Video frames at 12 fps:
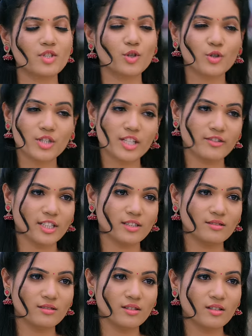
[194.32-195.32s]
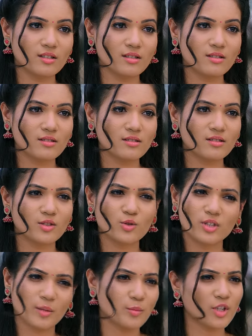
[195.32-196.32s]
చూడు శ్రీవల్లి
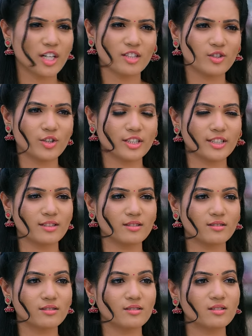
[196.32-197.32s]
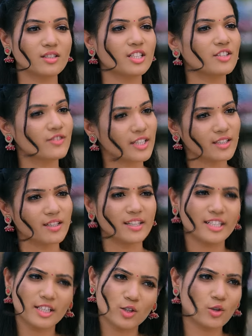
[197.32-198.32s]
నువ్వు తప్పుగా అనుకోనంటే నీ
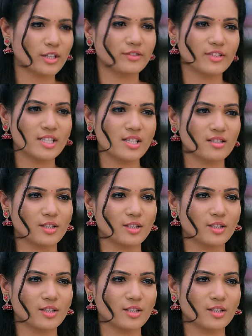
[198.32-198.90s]
ఫ్రెండ్గా నీకొక అడ్వైస్